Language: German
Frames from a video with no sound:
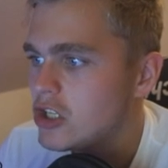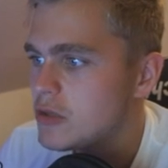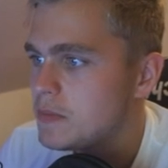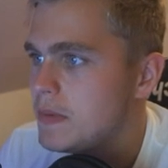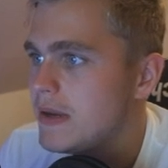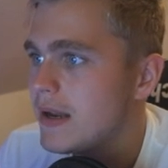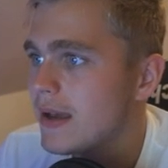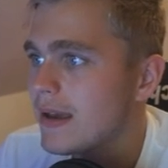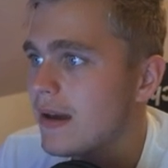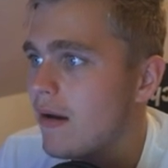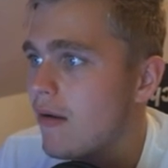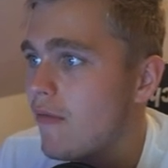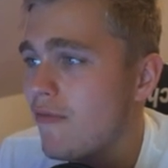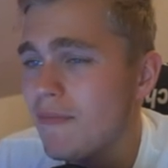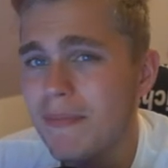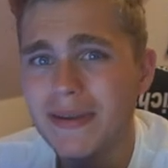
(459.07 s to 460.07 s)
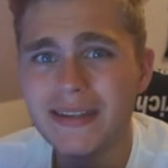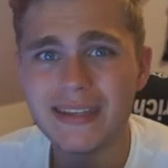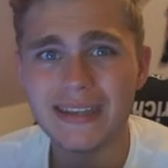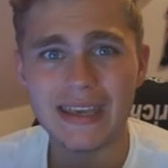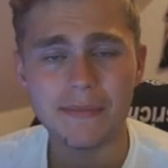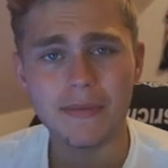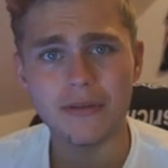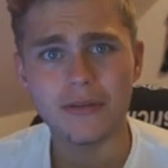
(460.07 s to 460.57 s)
Spieler kaufen bin
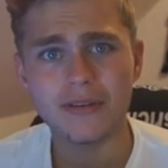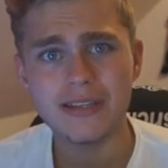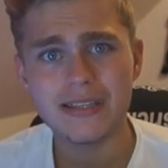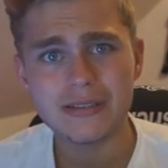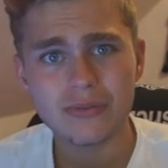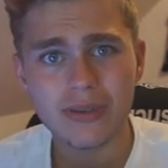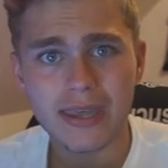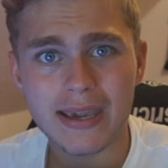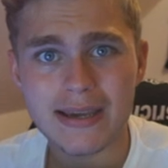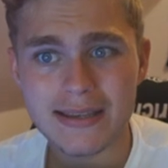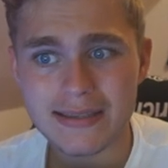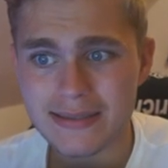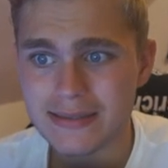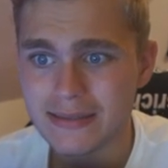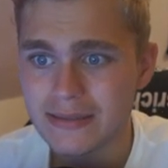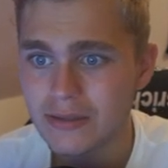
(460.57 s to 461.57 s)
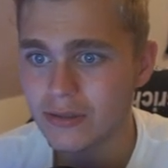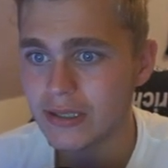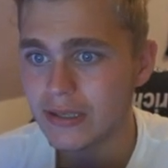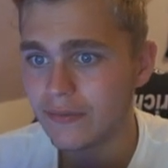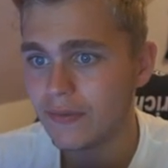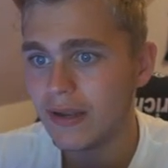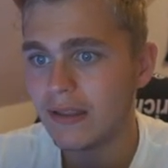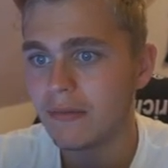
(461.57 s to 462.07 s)
ich immer noch nicht so in der ersten Saison.
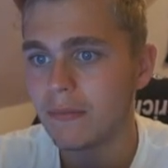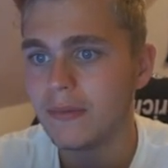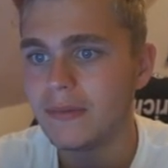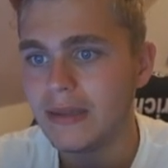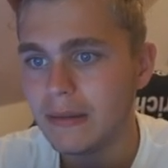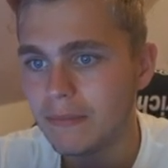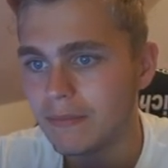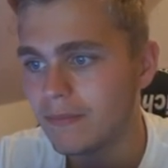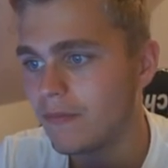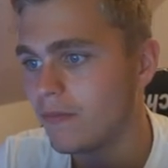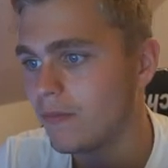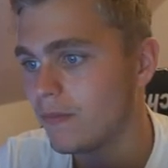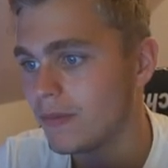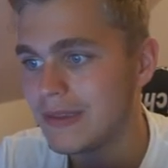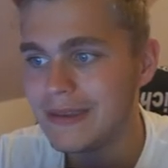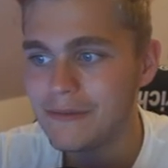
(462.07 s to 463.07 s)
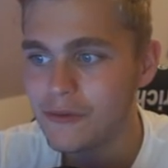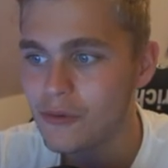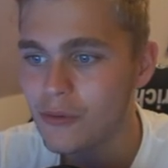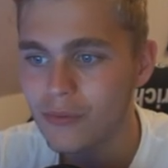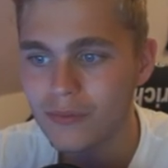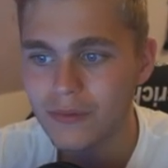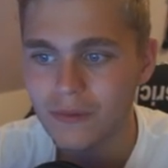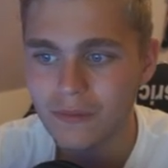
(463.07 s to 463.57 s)
Ich will erstmal mit dem Team
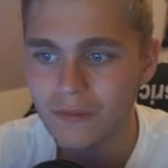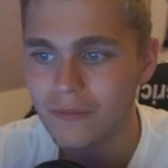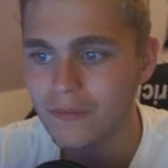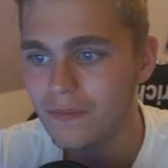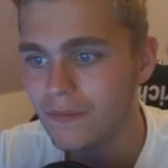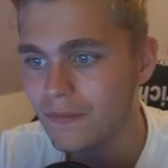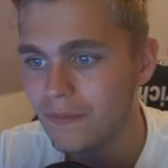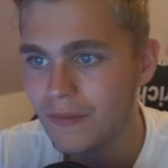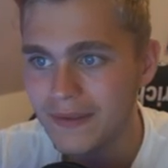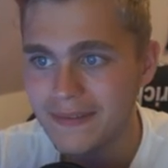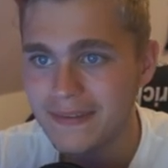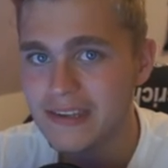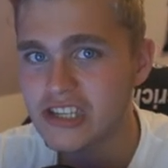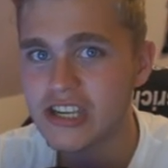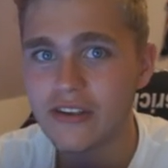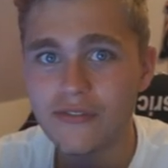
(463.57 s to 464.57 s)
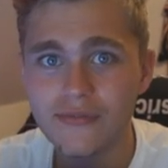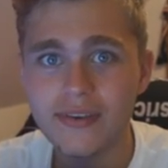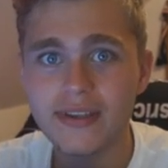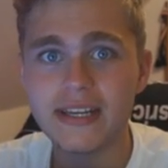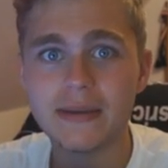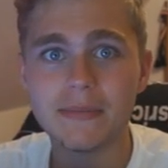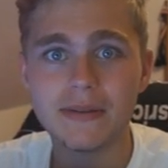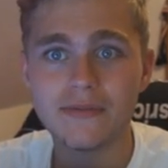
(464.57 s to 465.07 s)
gucken, so was schaffen
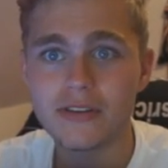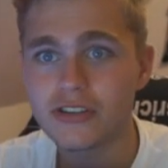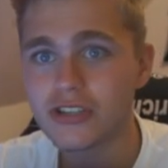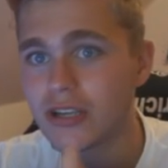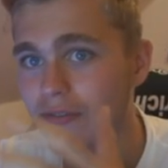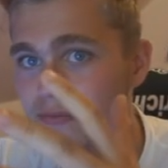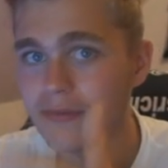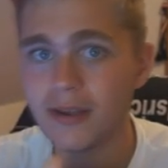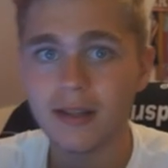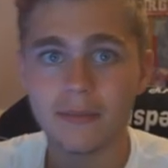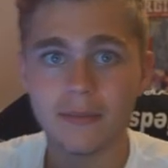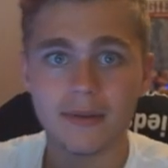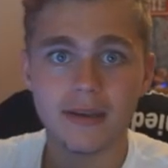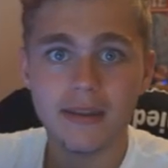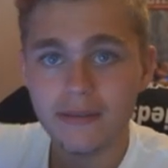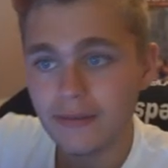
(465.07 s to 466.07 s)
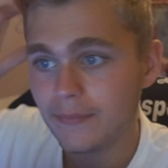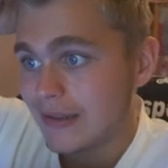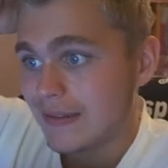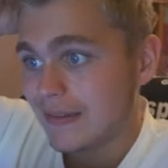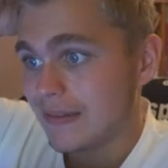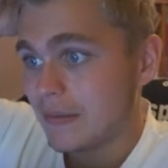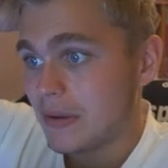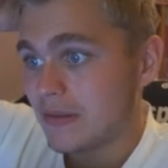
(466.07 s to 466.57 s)
wir damit, was schaffen wir damit nicht. Das
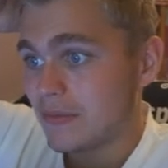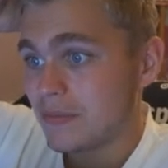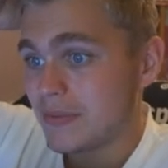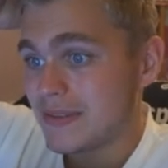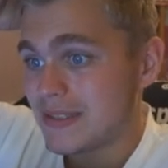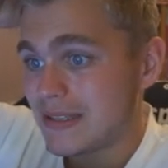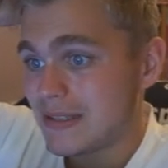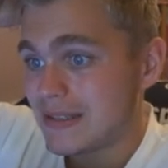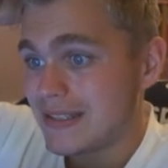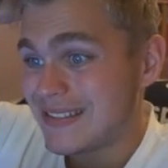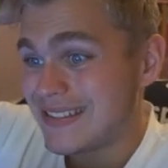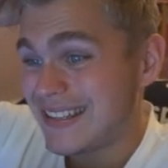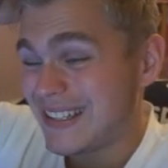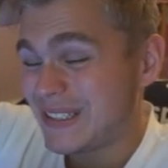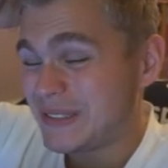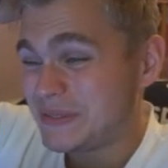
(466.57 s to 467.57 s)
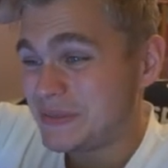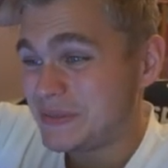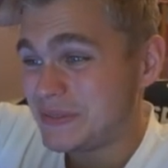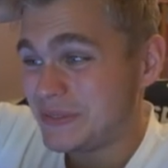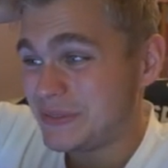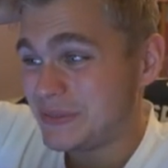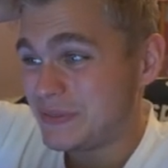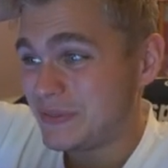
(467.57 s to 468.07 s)
ist immer so ein bisschen die Sache,
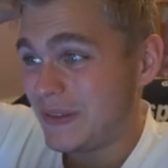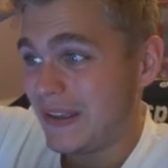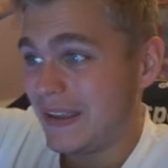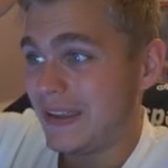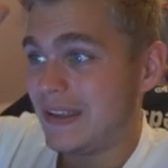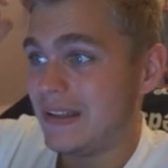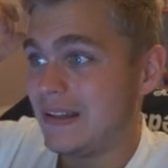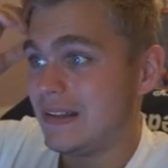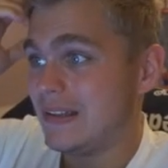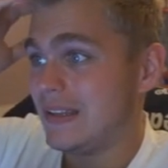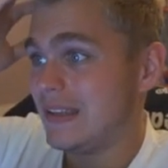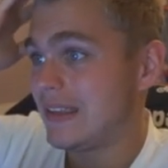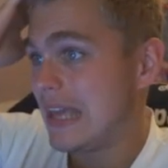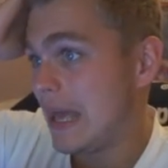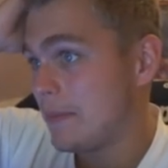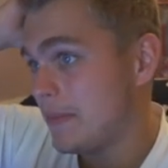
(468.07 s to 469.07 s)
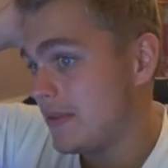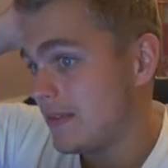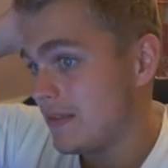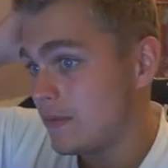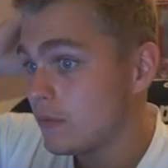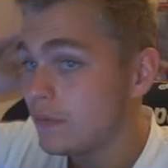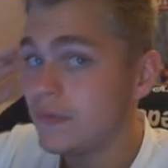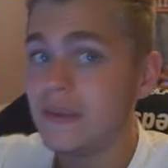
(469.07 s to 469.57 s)
weil ich kann
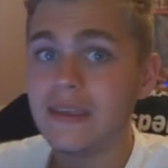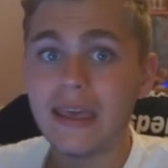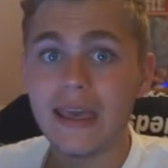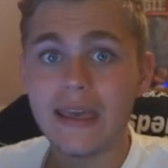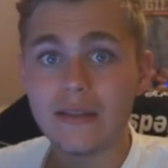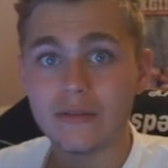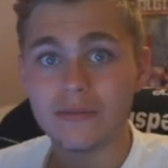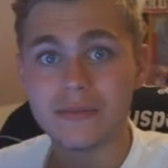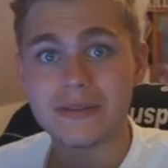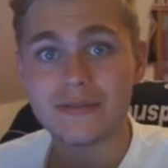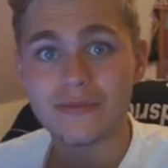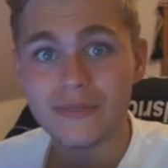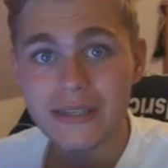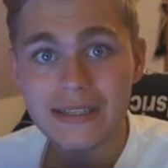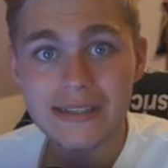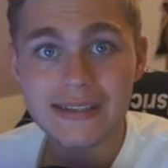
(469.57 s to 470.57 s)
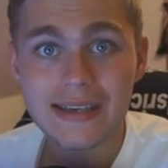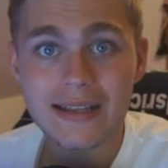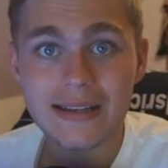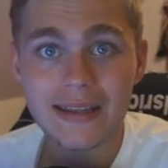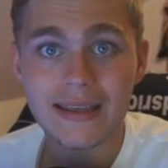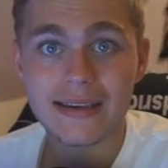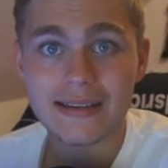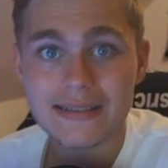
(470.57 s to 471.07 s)
mit so viel Geld oder mit so wenig
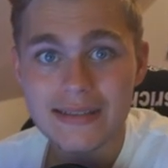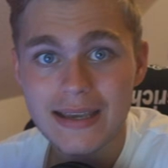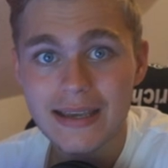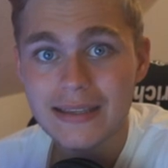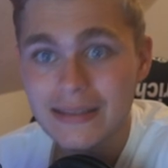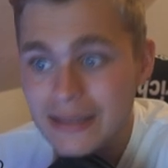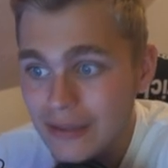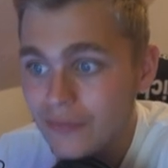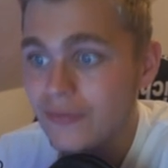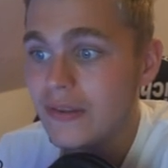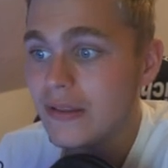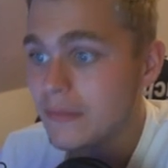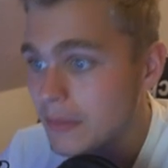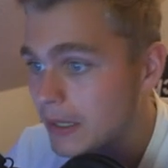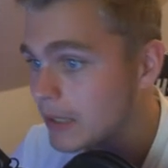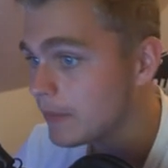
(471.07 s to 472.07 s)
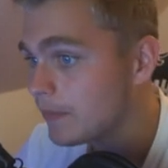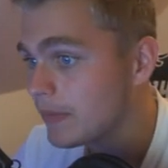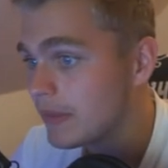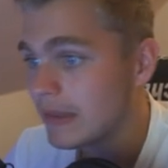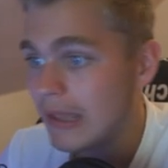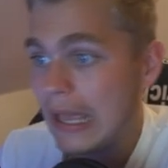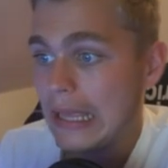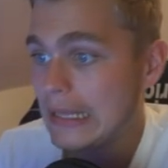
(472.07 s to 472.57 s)
Geld eher gesagt nicht viel machen.
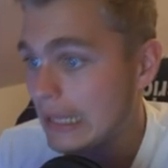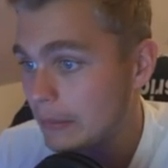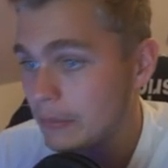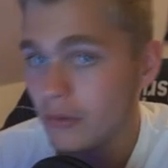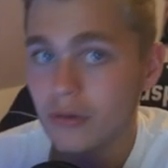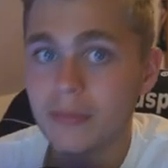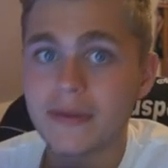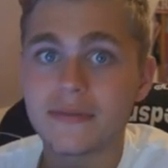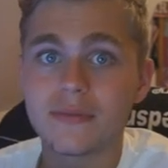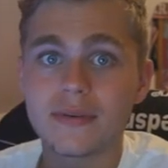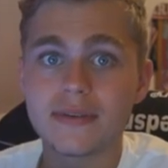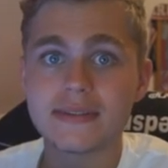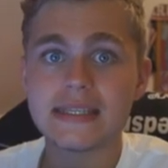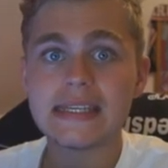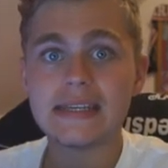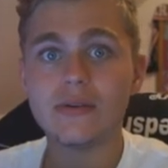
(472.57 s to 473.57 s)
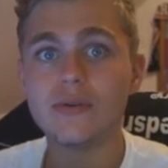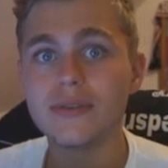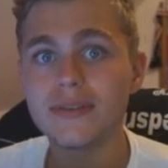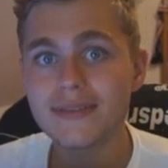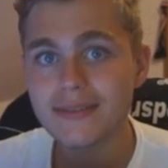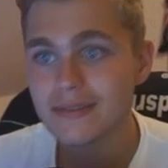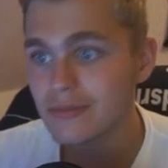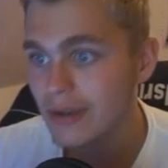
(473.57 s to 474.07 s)
Habe ich auch mal so gesehen,
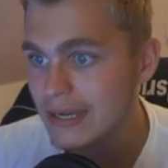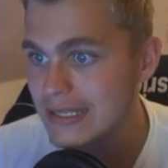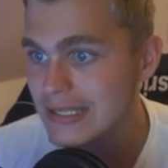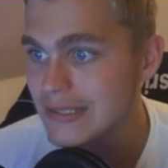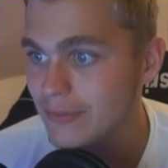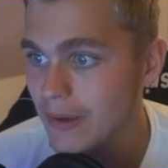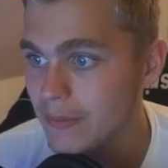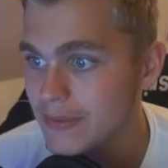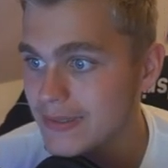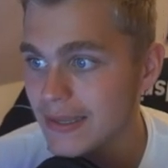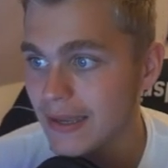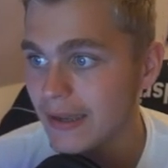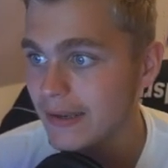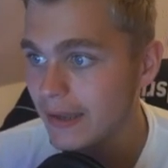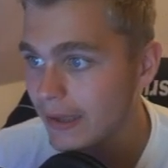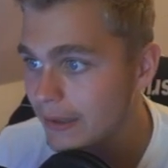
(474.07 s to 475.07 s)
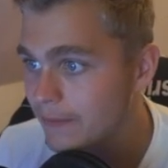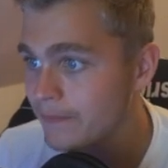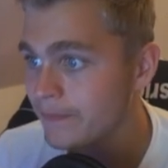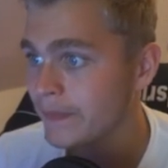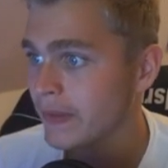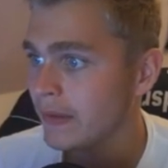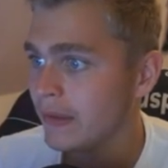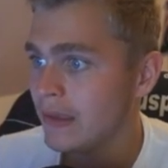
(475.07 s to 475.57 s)
höchstens so ein, zwei bis drei Laien.
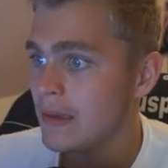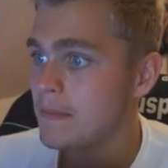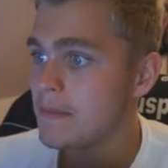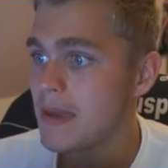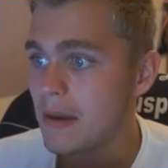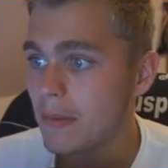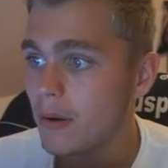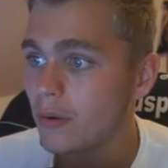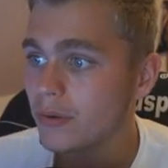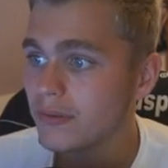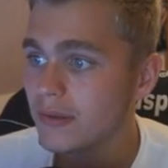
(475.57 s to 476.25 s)
Mehr aber auch